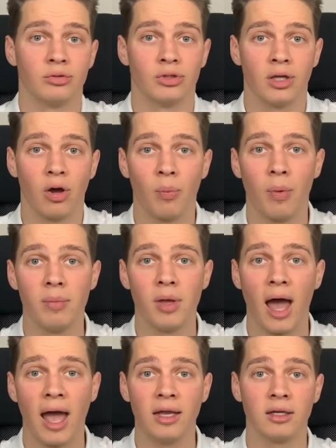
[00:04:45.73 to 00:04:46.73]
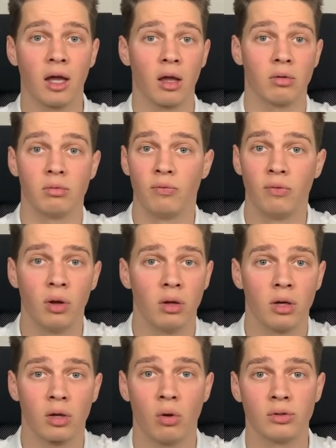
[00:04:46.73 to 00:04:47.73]
sich auch bei mir eintragen für
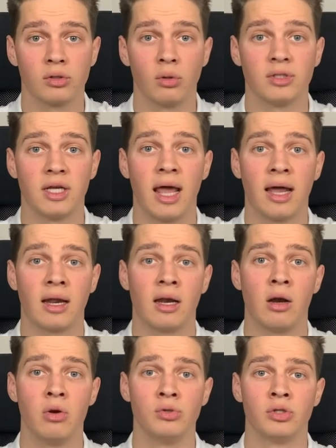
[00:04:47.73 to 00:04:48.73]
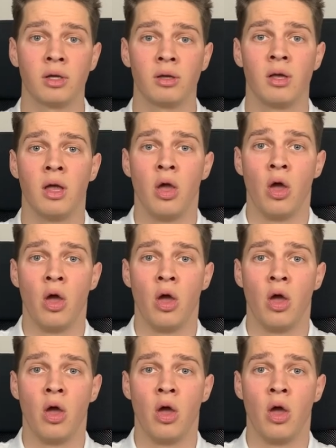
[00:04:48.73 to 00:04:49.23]
eine kostenlose Lernanalyse.